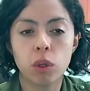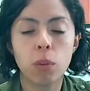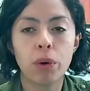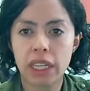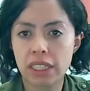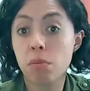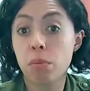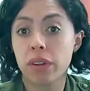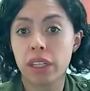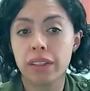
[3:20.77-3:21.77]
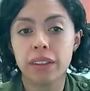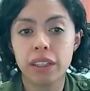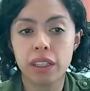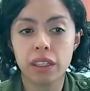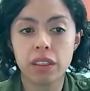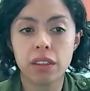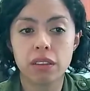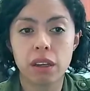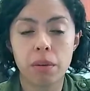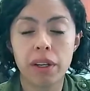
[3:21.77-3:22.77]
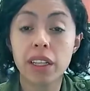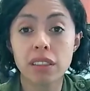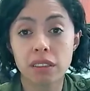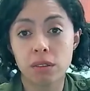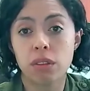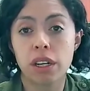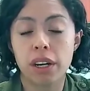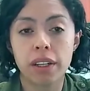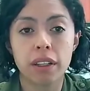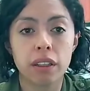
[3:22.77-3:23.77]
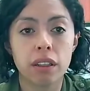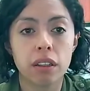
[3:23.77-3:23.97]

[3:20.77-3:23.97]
¿O por qué es importante saber que existe un drenaje?